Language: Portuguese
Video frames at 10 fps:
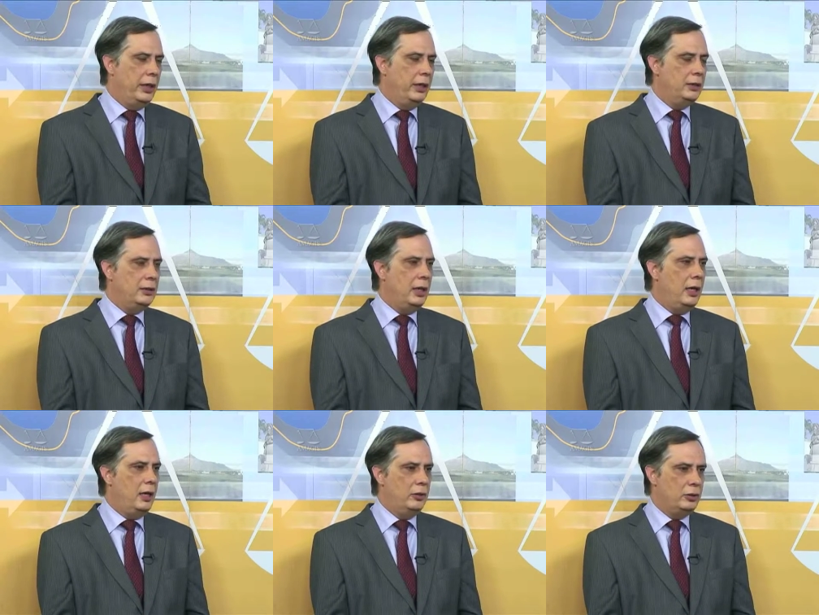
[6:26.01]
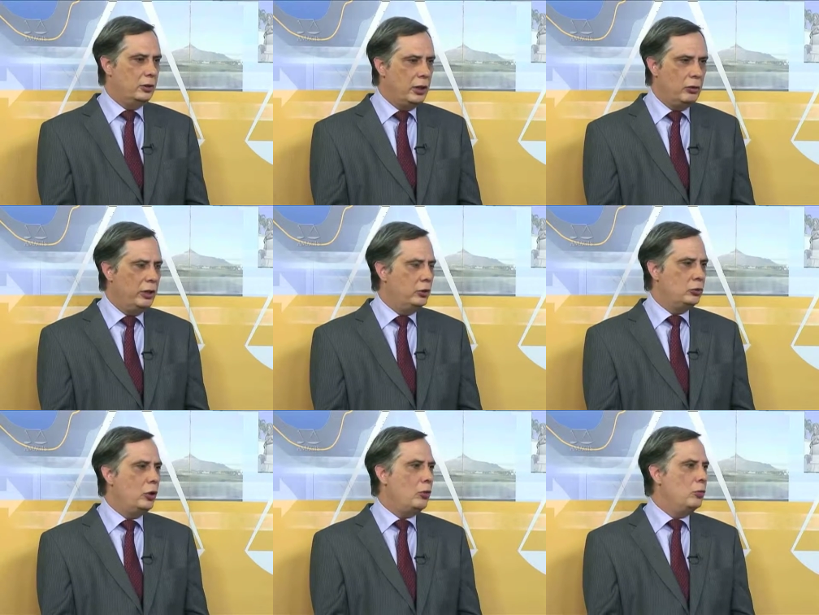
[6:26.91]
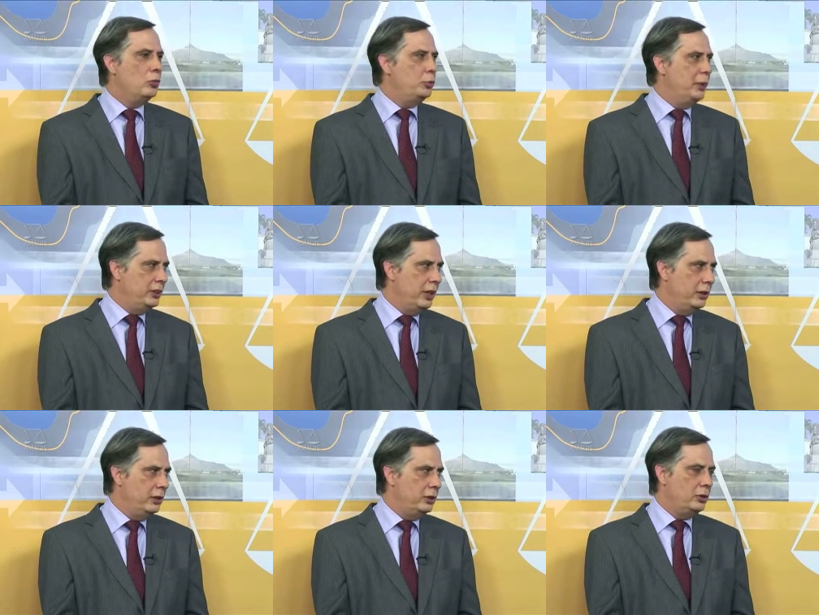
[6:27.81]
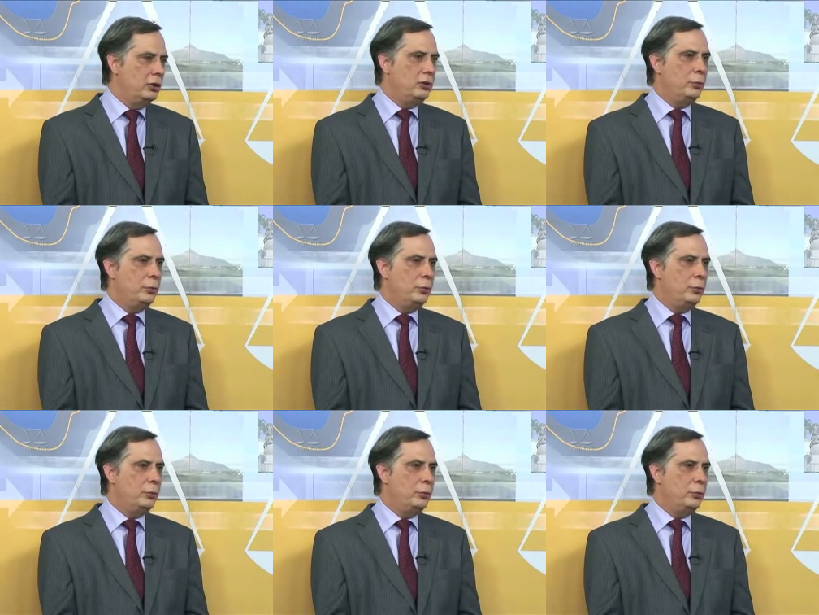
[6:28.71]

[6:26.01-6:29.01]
realizar essa da lei, só com especialistas